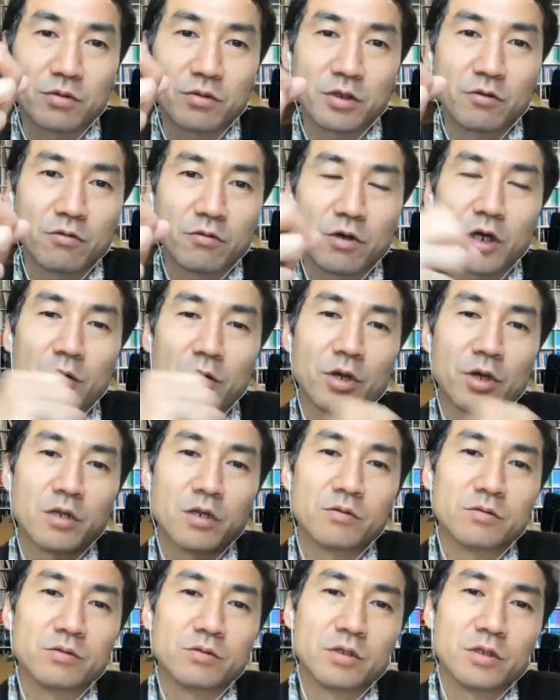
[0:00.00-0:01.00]
にこう現
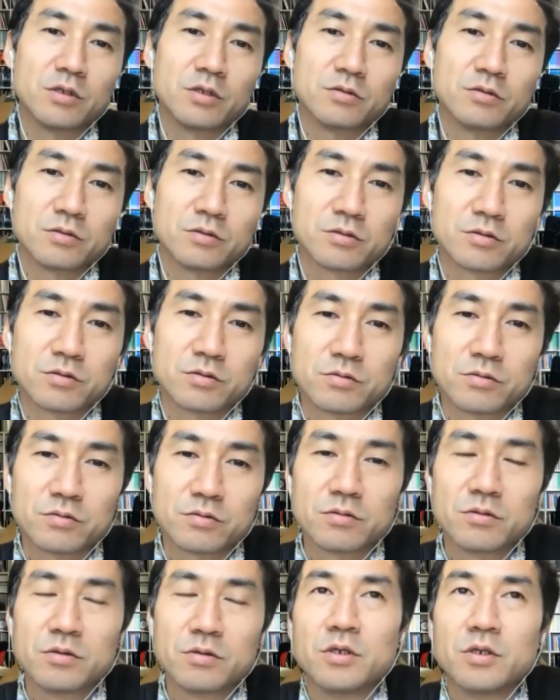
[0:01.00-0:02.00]
れるっていうその
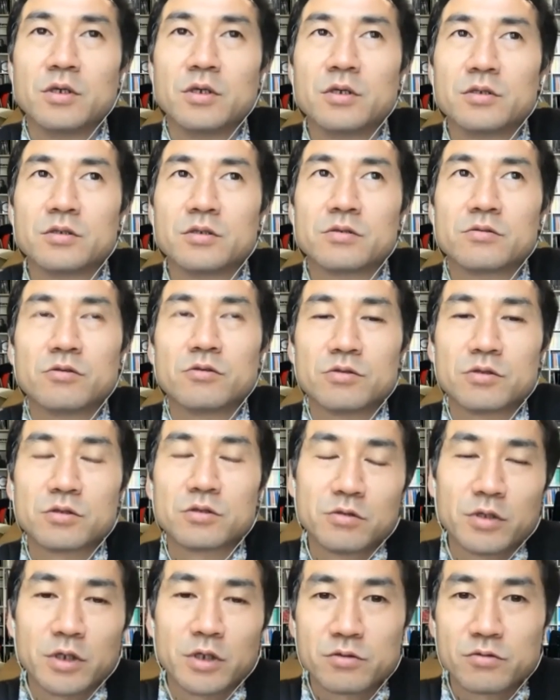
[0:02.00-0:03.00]
すごい
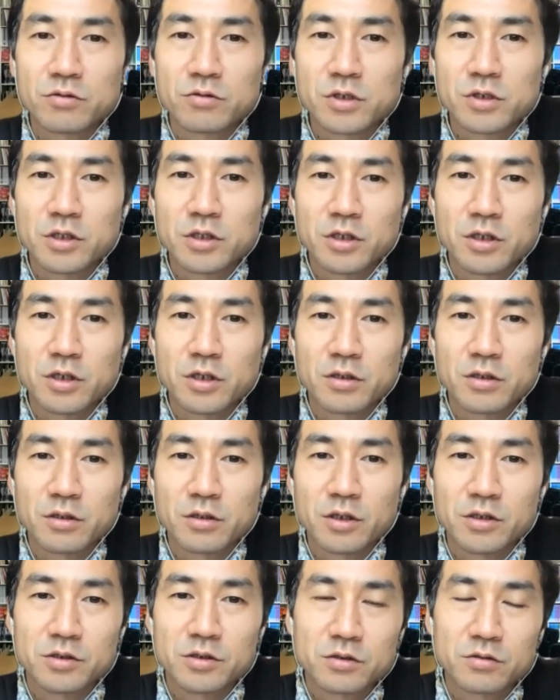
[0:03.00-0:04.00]
少ない操作で
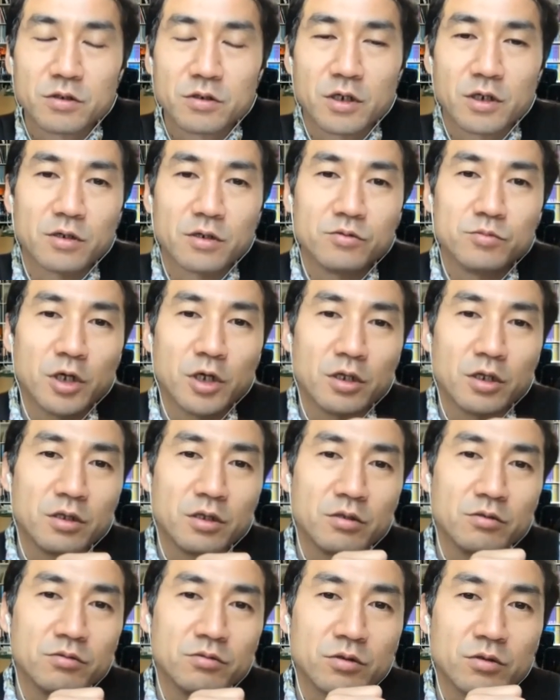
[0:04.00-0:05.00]
建築が生まれ
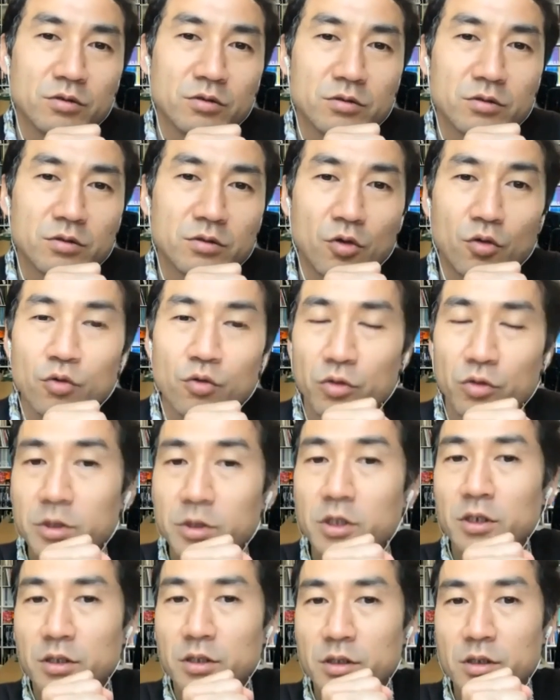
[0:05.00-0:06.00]
ている強度
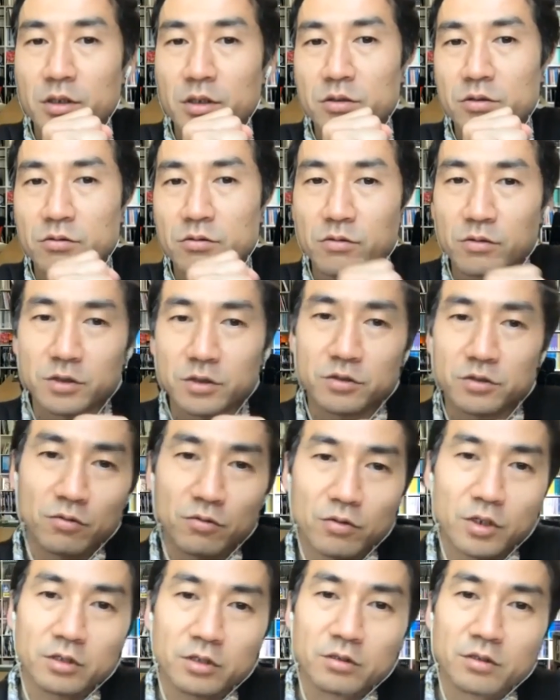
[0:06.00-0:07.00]
みたいなそういうのがす
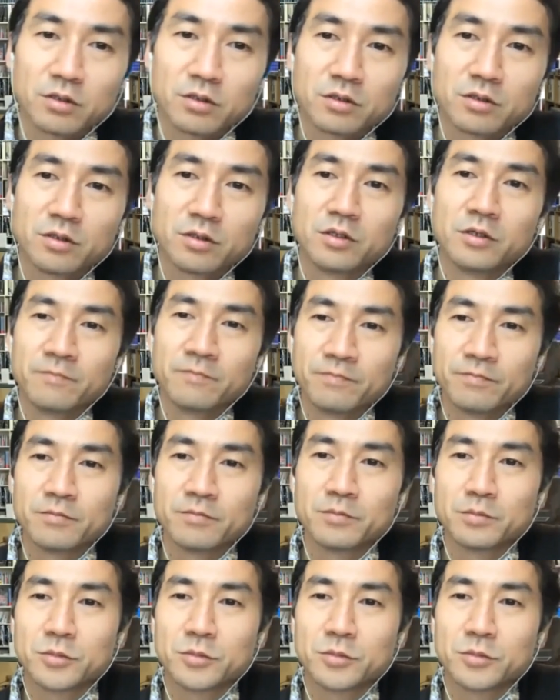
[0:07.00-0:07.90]
ごいあって、うん、